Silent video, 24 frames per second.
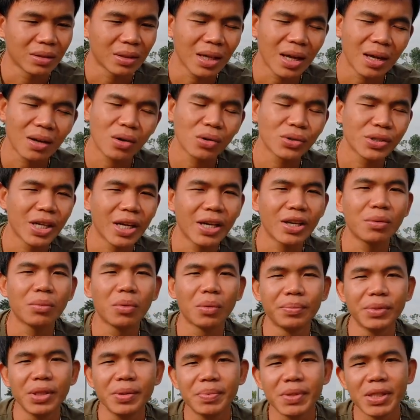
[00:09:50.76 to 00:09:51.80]
ถ้าเราใช้ระ
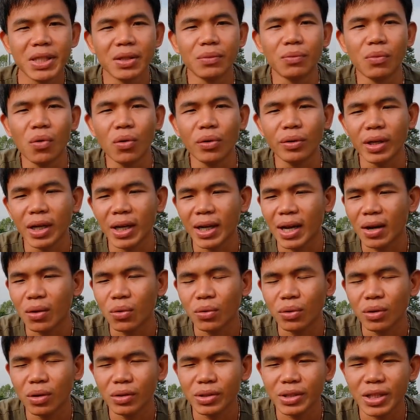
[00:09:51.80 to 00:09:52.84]
บบ 24 โวลต์ อนา
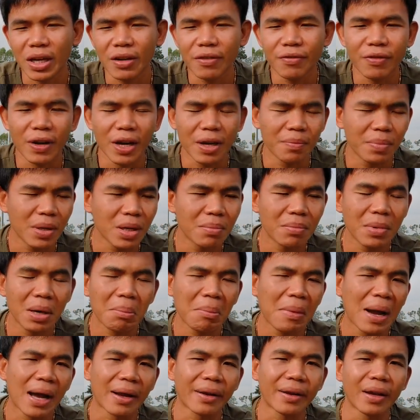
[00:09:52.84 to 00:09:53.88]
คตเราใช้ไฟเพิ่ม
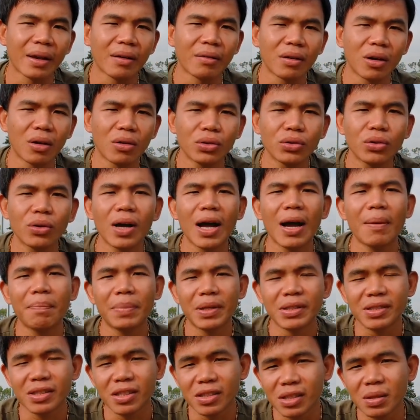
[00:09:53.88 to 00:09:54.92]
มาก ๆ เนี่ย เราก็ต้องอัพ
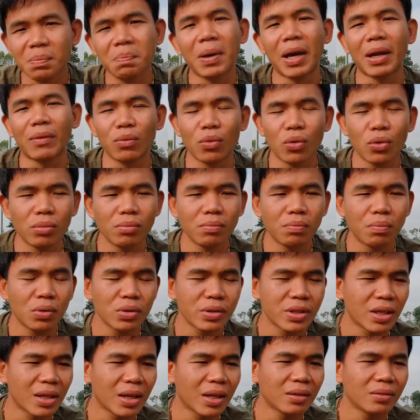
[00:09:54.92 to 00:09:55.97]
เป็น 48 โวลต์ เพ
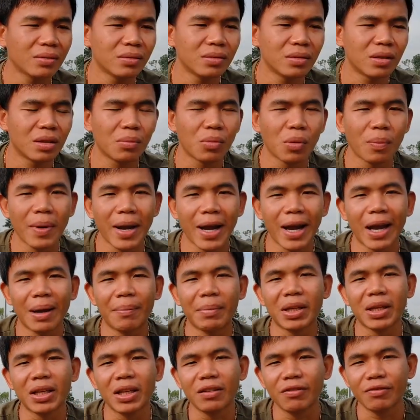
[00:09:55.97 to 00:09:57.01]
ราะฉะนั้นระบบแอ
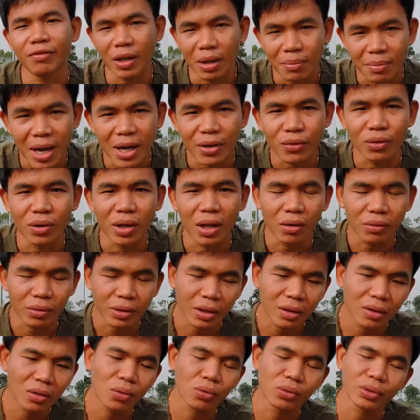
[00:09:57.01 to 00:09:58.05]
ร์มันกินไฟมากอยู่แล้ว
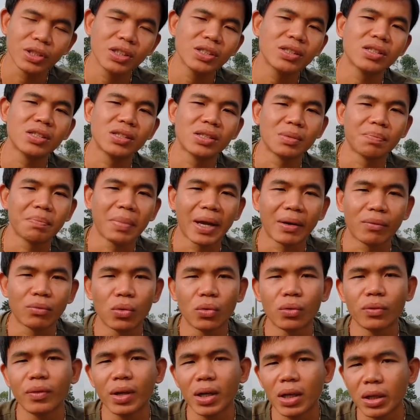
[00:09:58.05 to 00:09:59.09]
ท่านลงที่ 48 โว
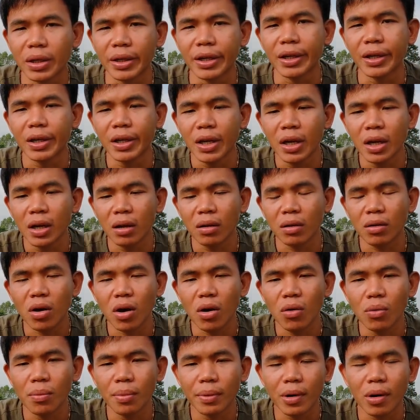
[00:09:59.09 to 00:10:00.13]
ลต์ไว้เลย แล้วก็
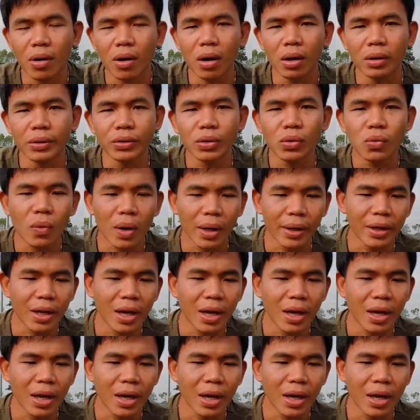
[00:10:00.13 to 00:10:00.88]
อุปกรณ์ทุกวัน